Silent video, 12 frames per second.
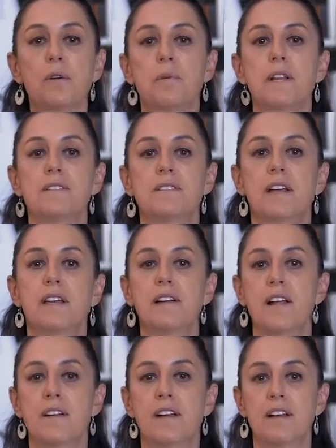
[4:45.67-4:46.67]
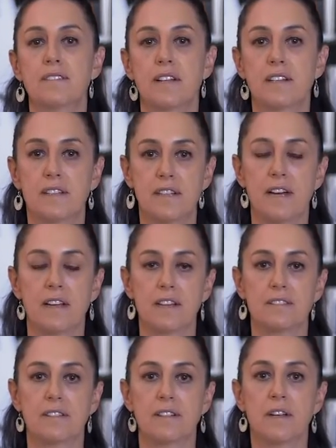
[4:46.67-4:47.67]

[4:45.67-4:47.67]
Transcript: olviden seguir las reglas sanitarias.